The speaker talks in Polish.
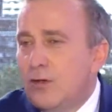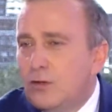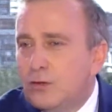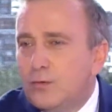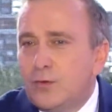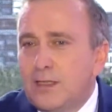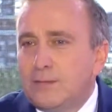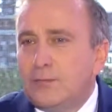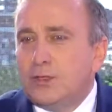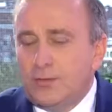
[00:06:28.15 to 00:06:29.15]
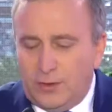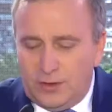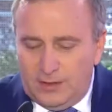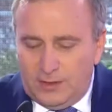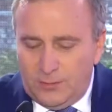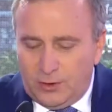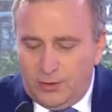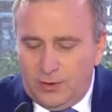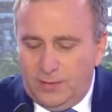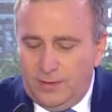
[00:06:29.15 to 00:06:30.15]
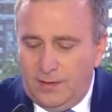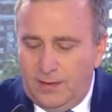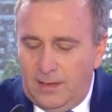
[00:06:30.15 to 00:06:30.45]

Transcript: od dwóch lat możliwości samorządowe.